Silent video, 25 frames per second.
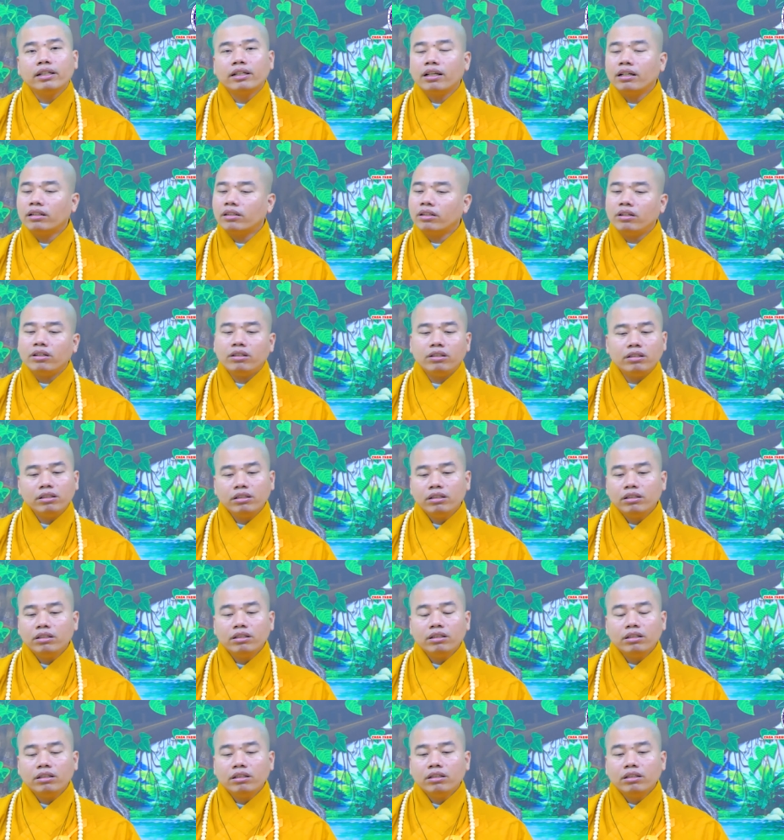những đức nói
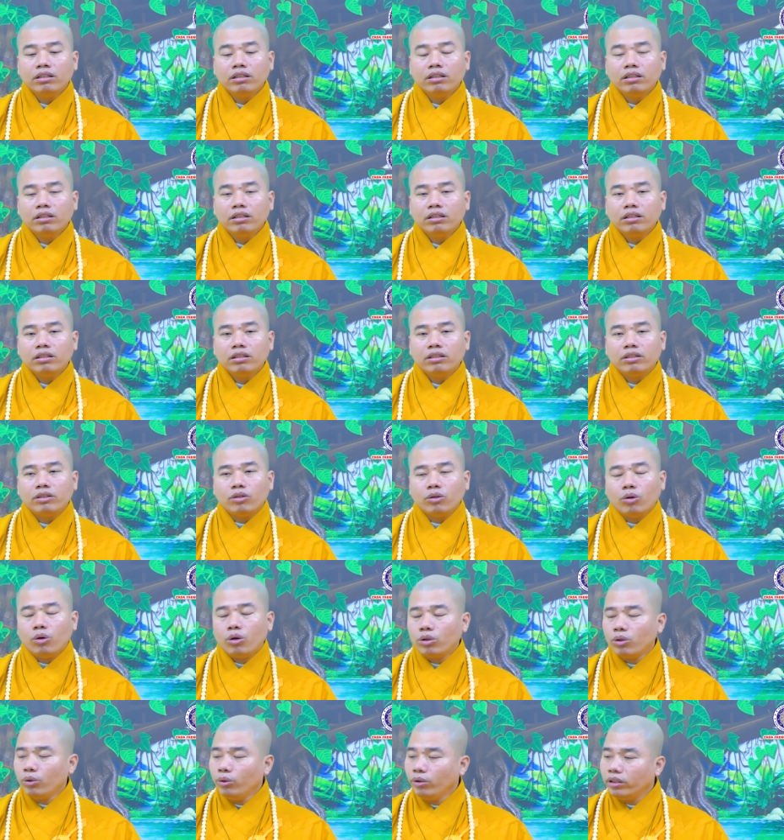
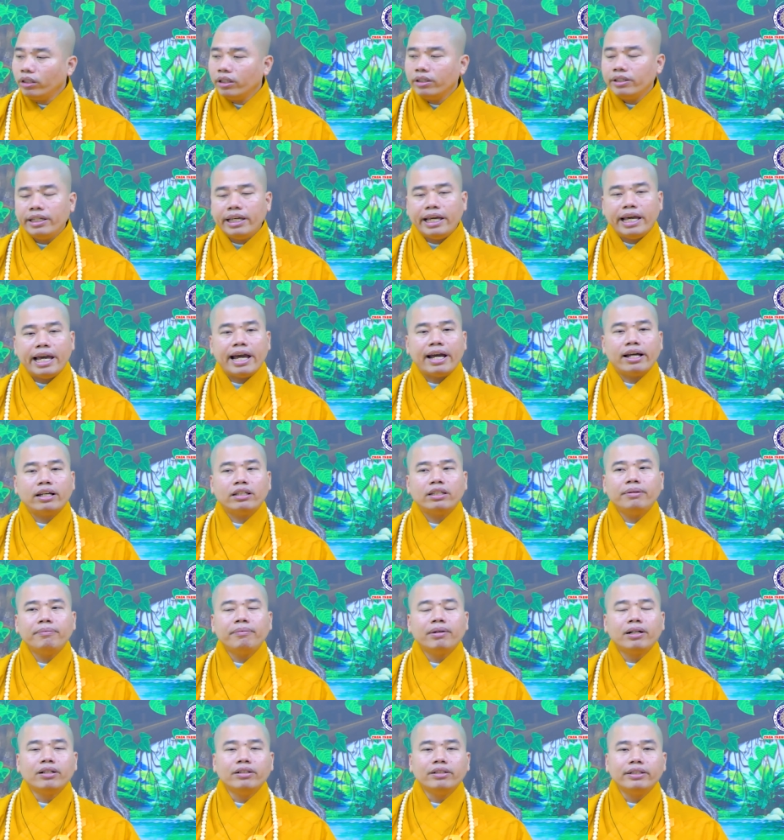chùa nuôi người già
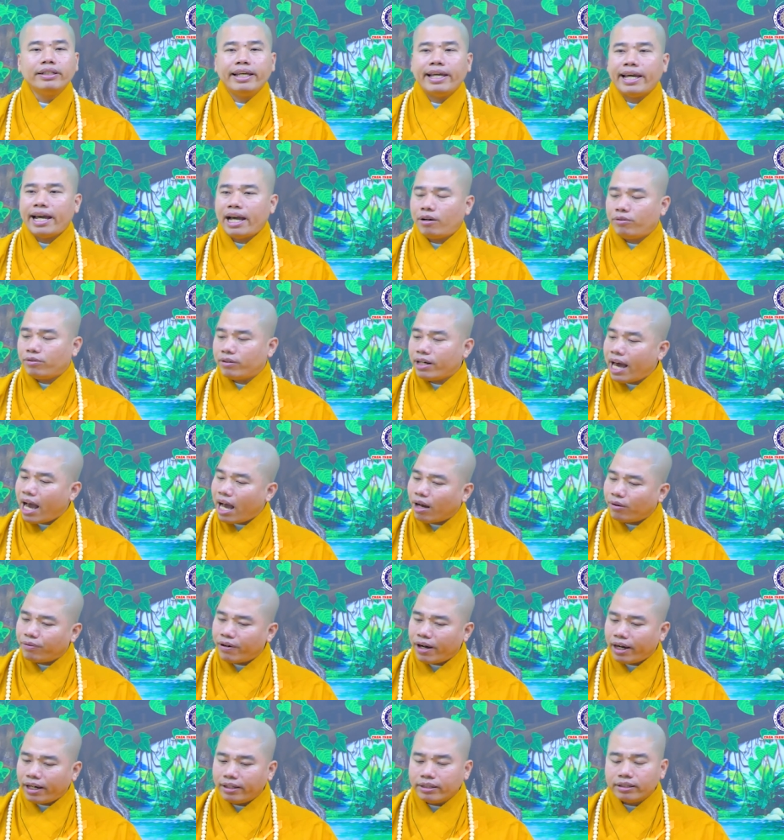nhưng mà người già
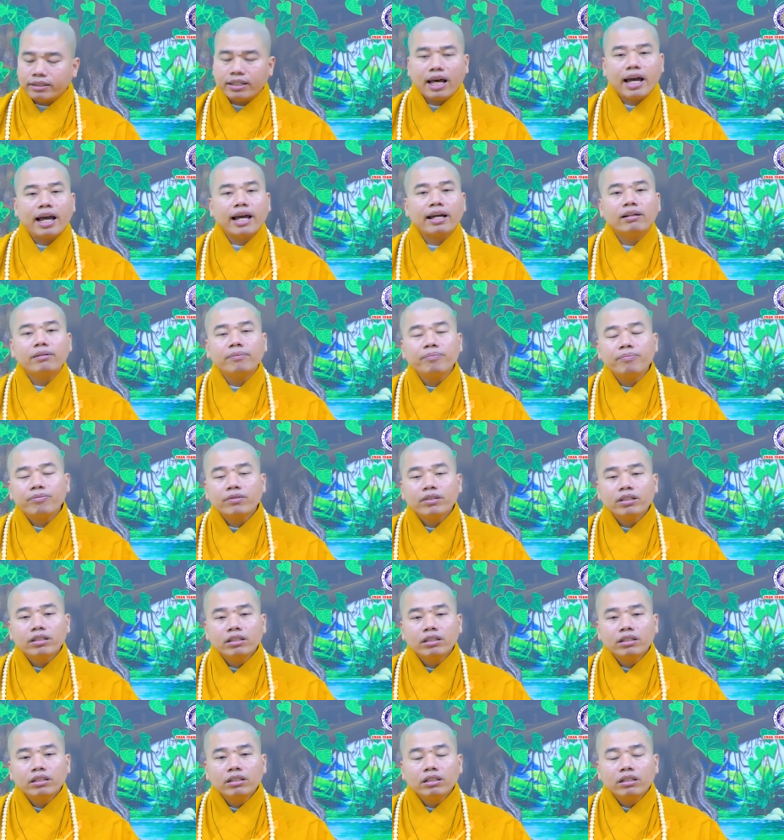đa phần người ta
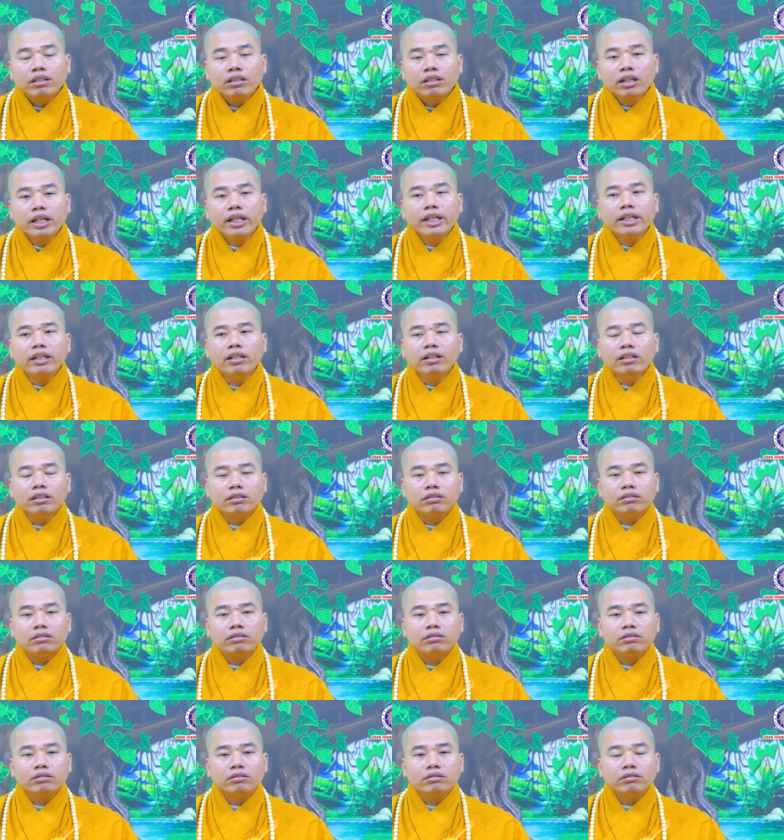đi được
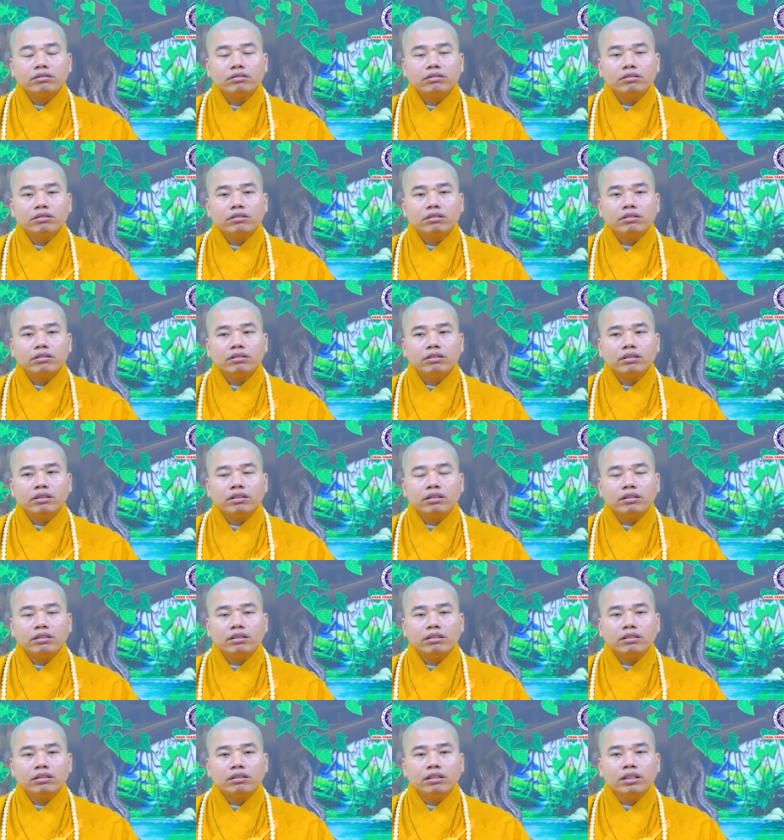
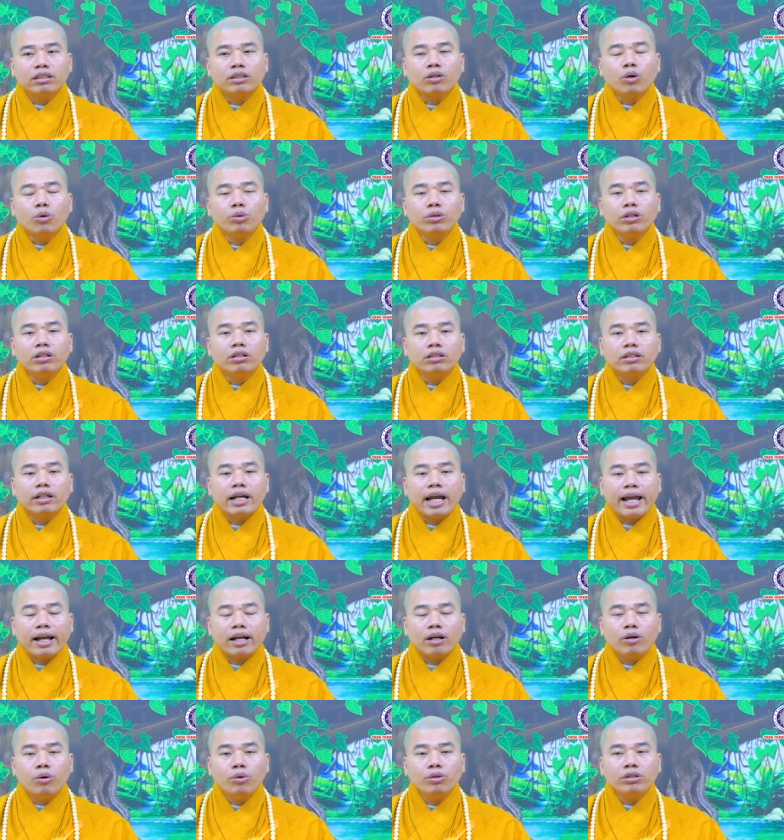đi tu được
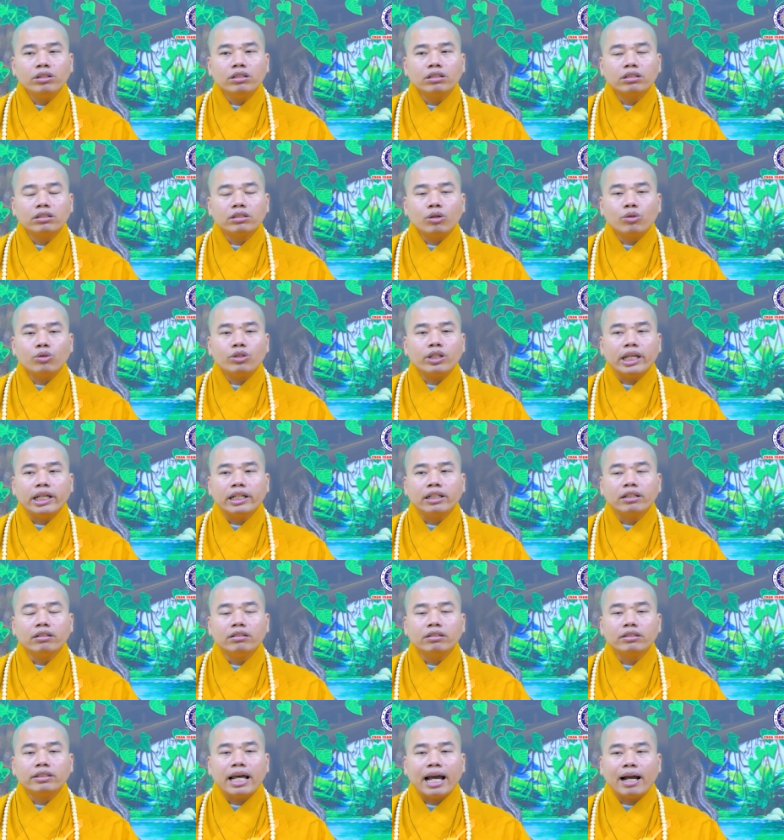ăn uống được nói
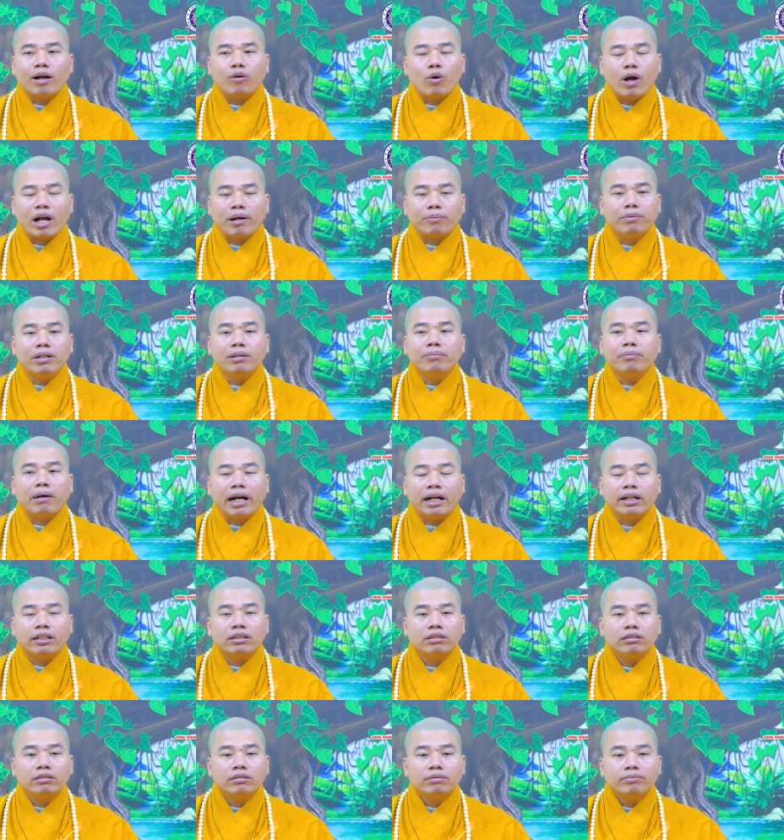chuyện được đàng hoàng minh
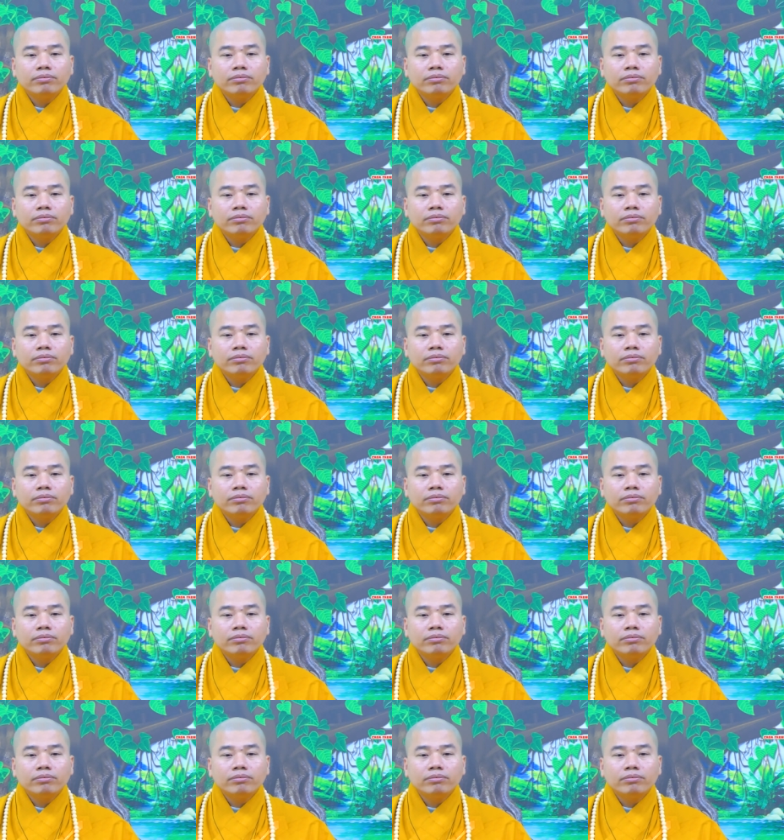mẫn